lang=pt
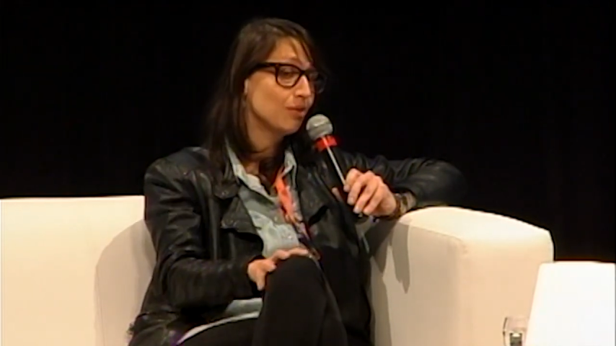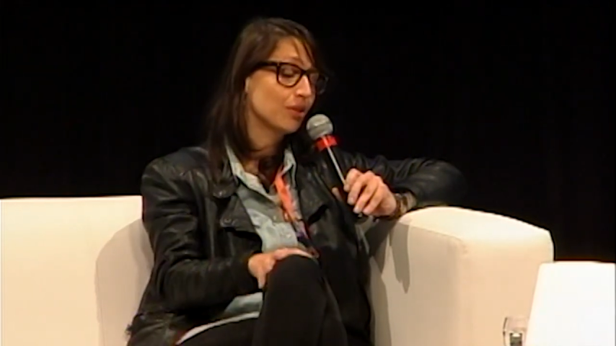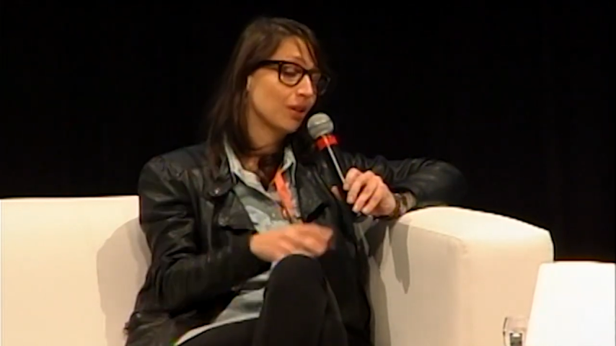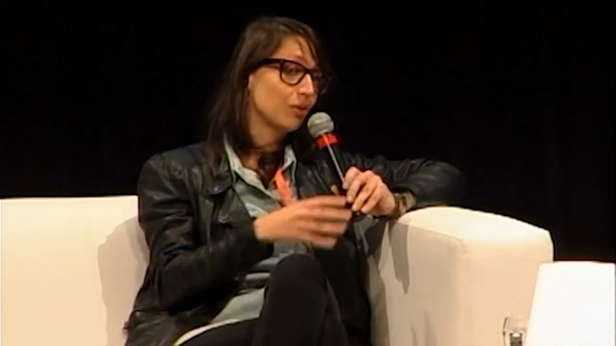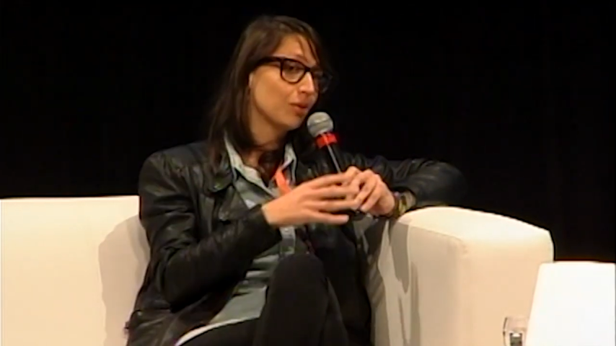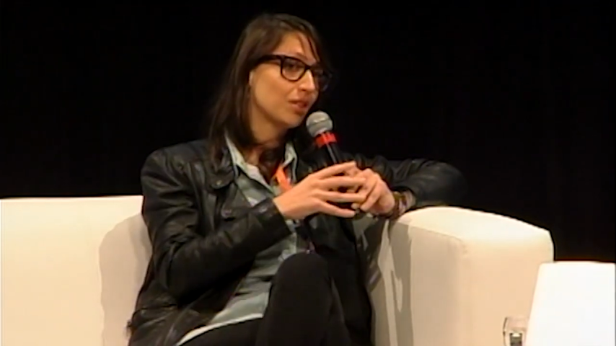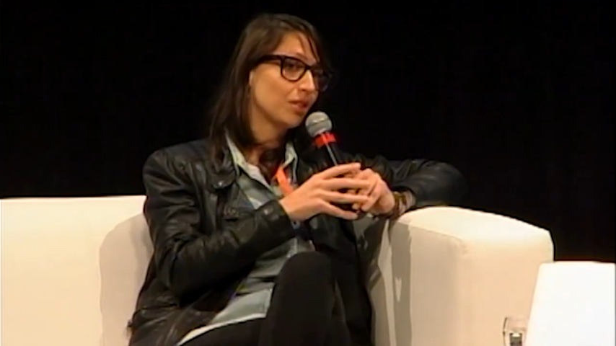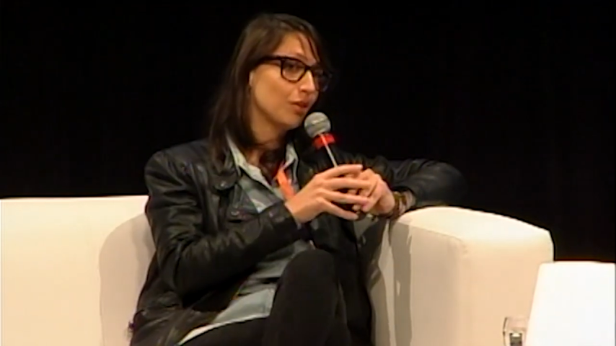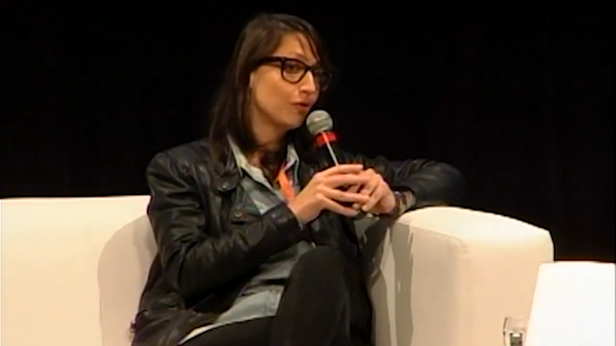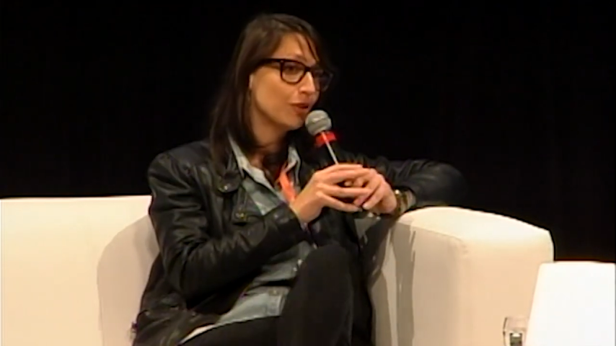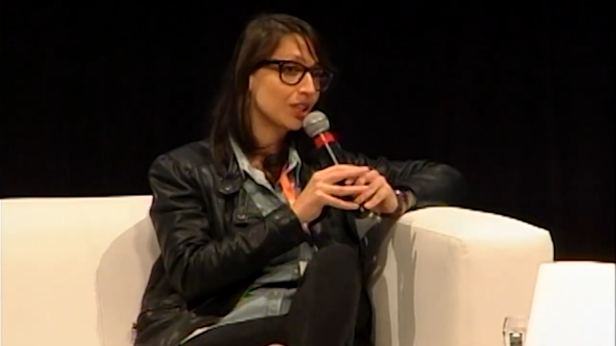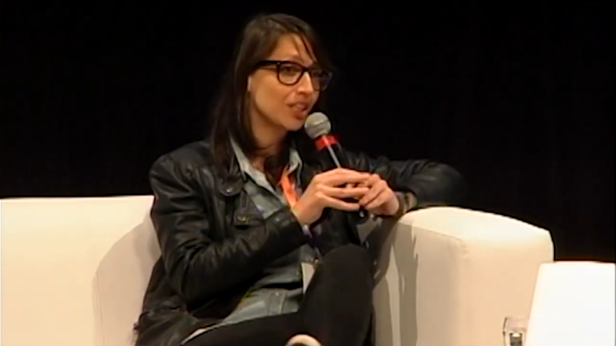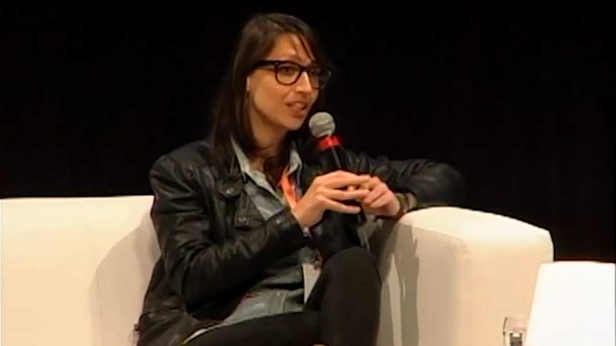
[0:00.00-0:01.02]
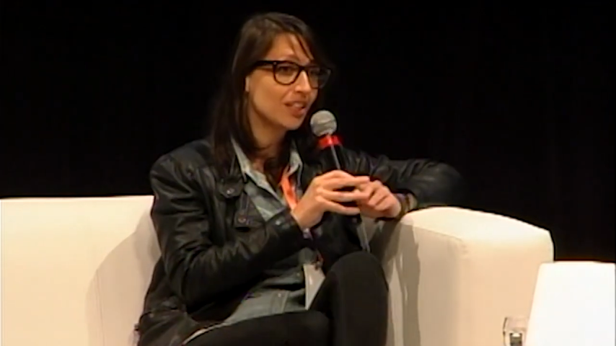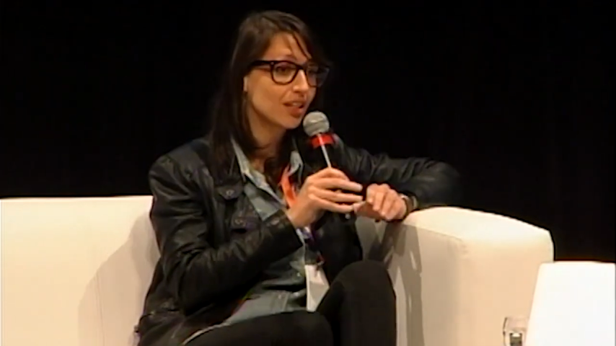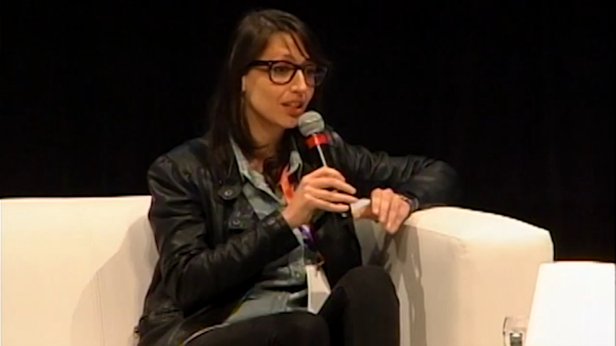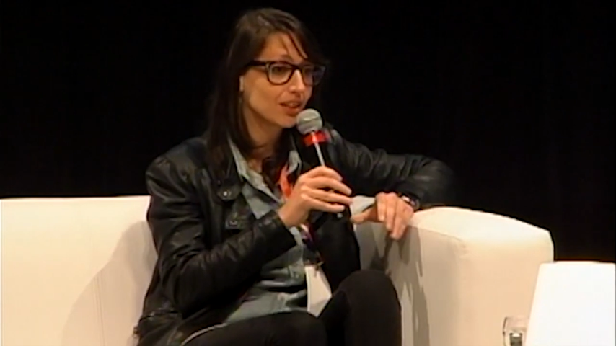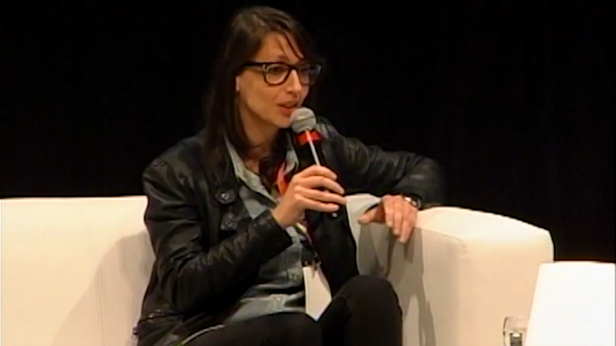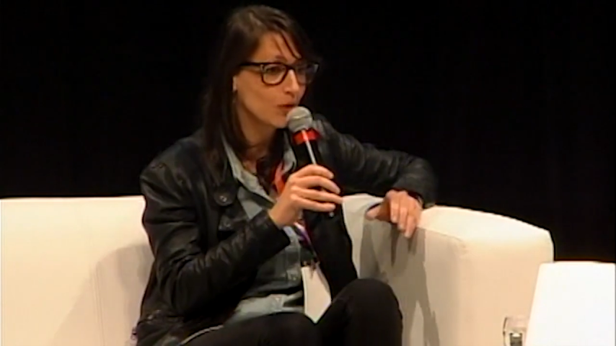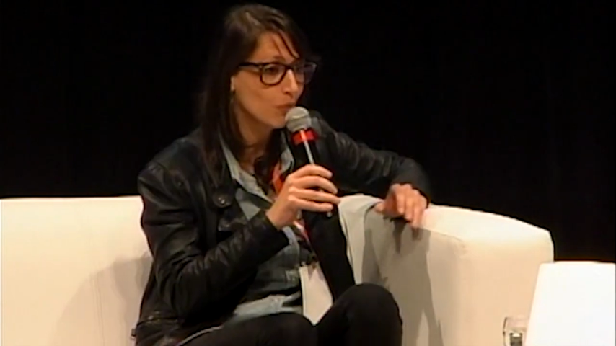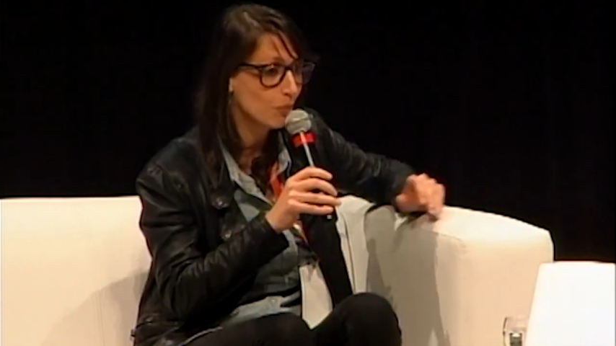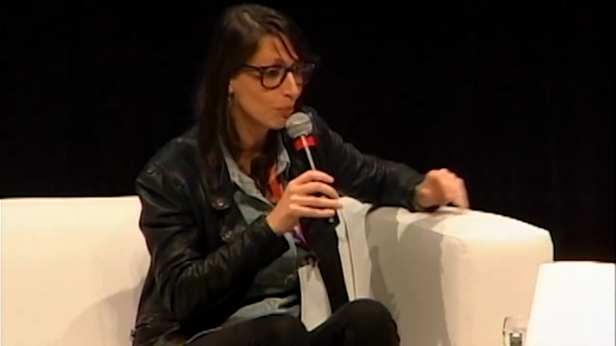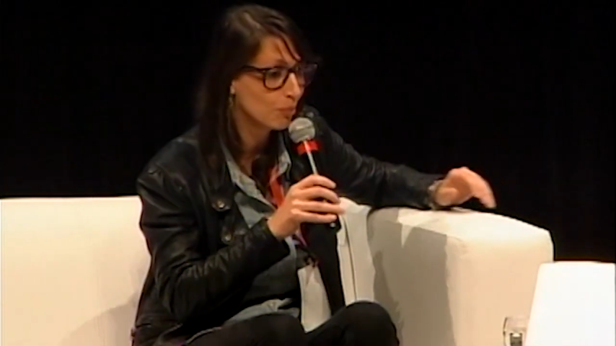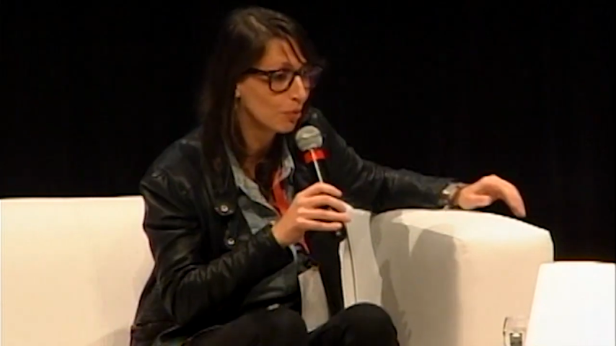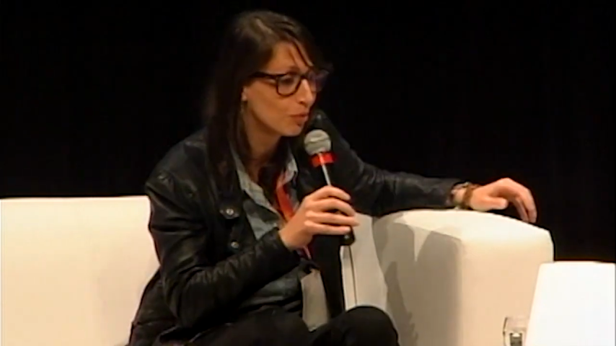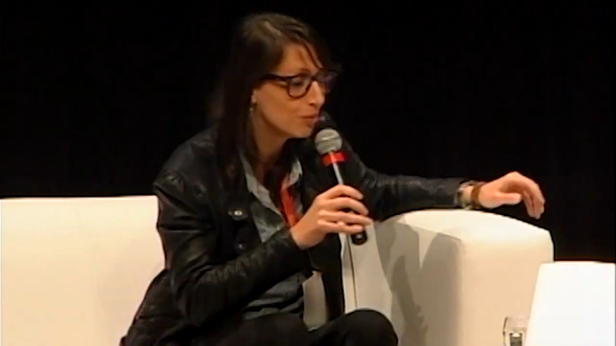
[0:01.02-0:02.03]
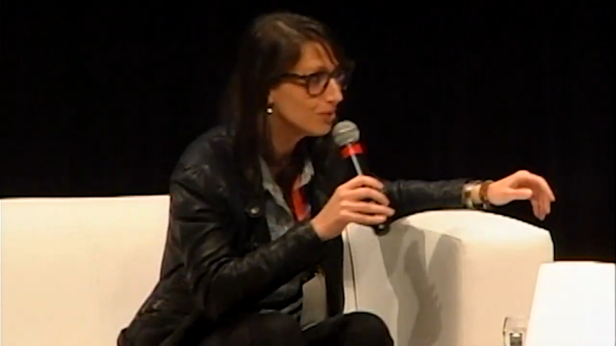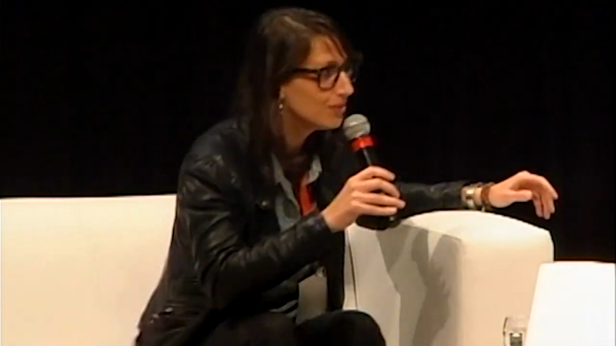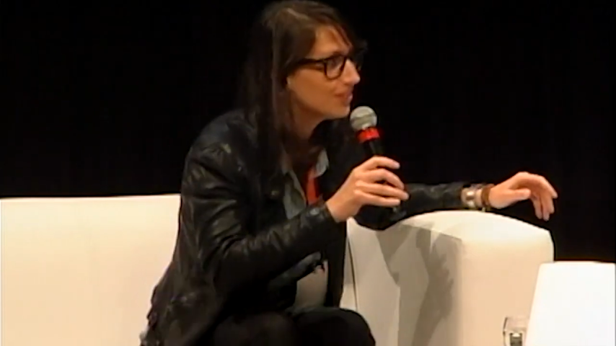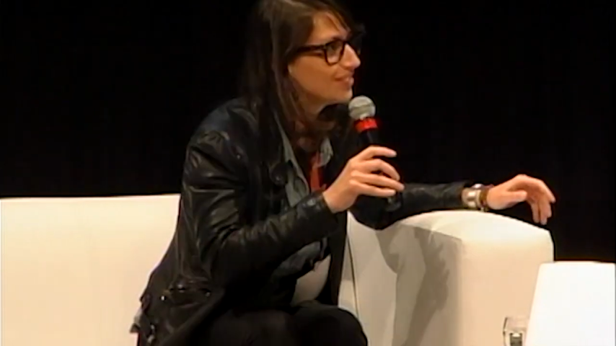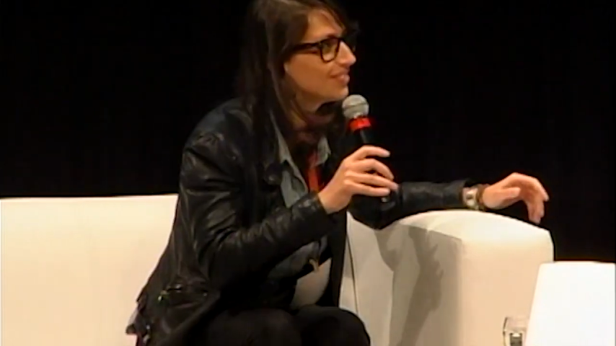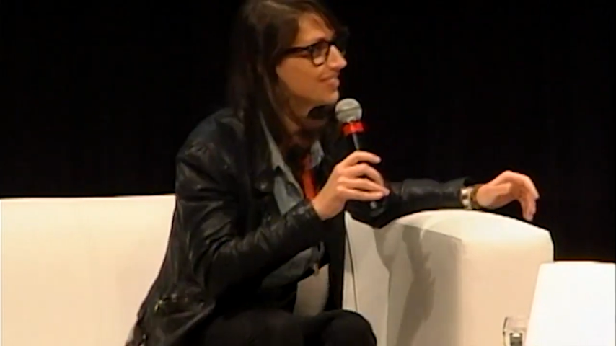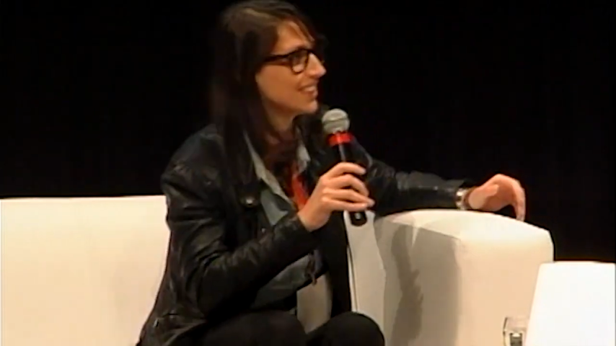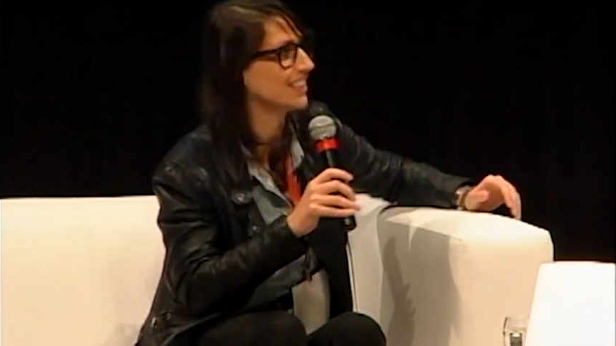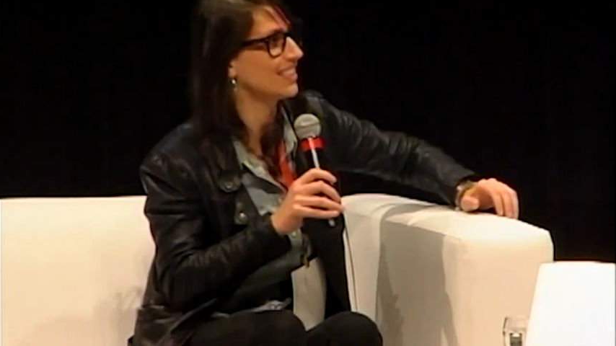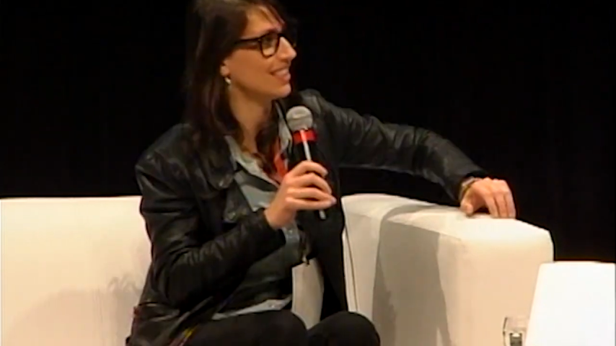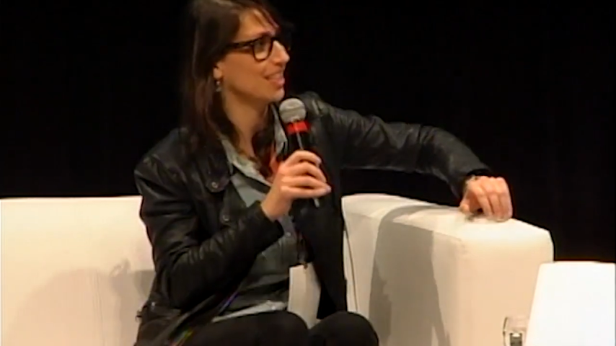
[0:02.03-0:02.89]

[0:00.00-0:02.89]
o que aconteceu foi que deu um boom, né?